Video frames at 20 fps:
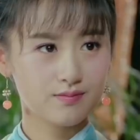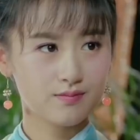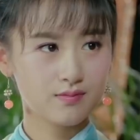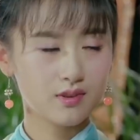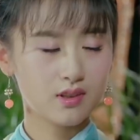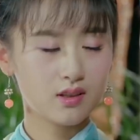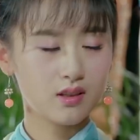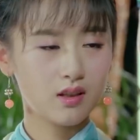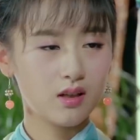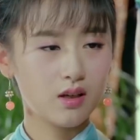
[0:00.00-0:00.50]
忙。
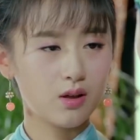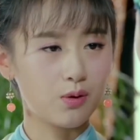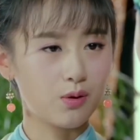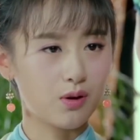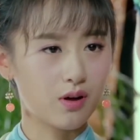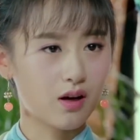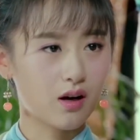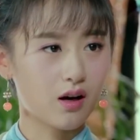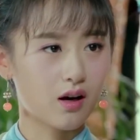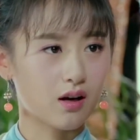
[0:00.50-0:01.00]

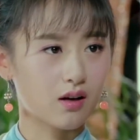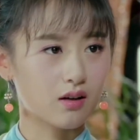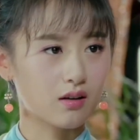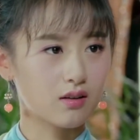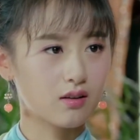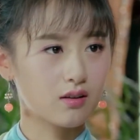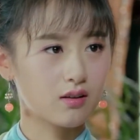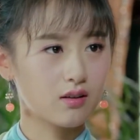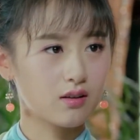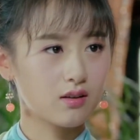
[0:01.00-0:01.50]
云
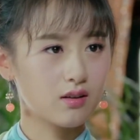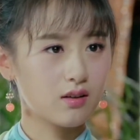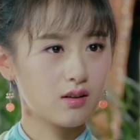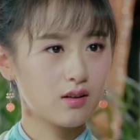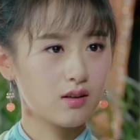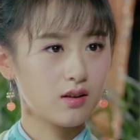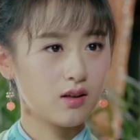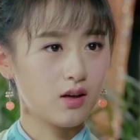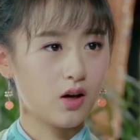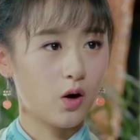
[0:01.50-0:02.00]
儿，
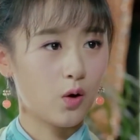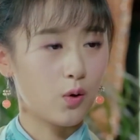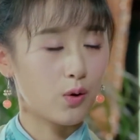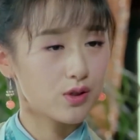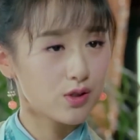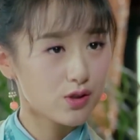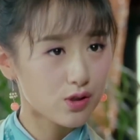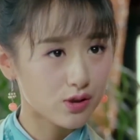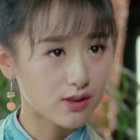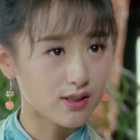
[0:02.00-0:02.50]

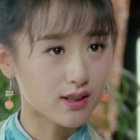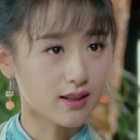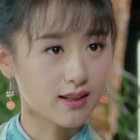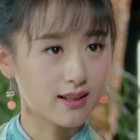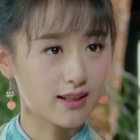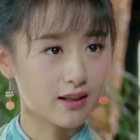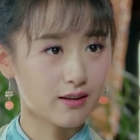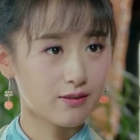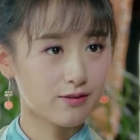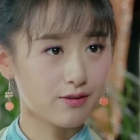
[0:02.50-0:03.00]
我就是
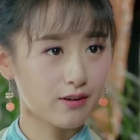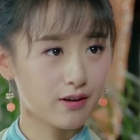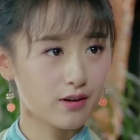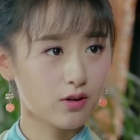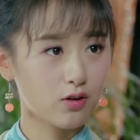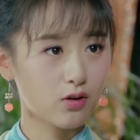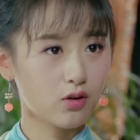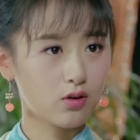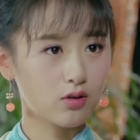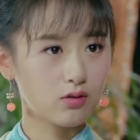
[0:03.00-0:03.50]
想给他
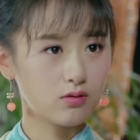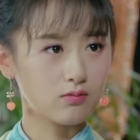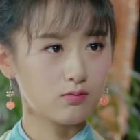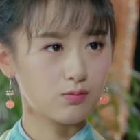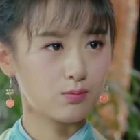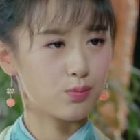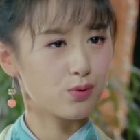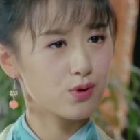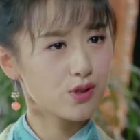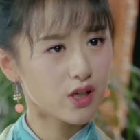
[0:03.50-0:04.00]
分忧，
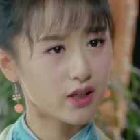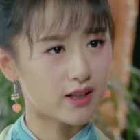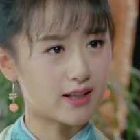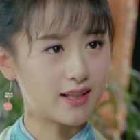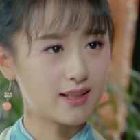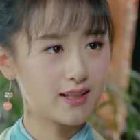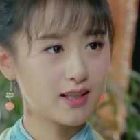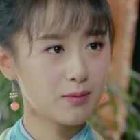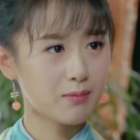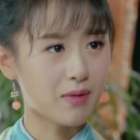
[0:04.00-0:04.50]
不是
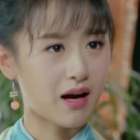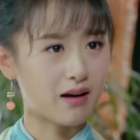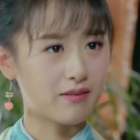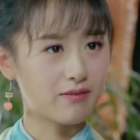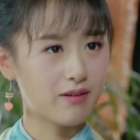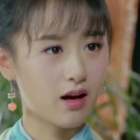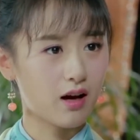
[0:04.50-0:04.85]
要给他添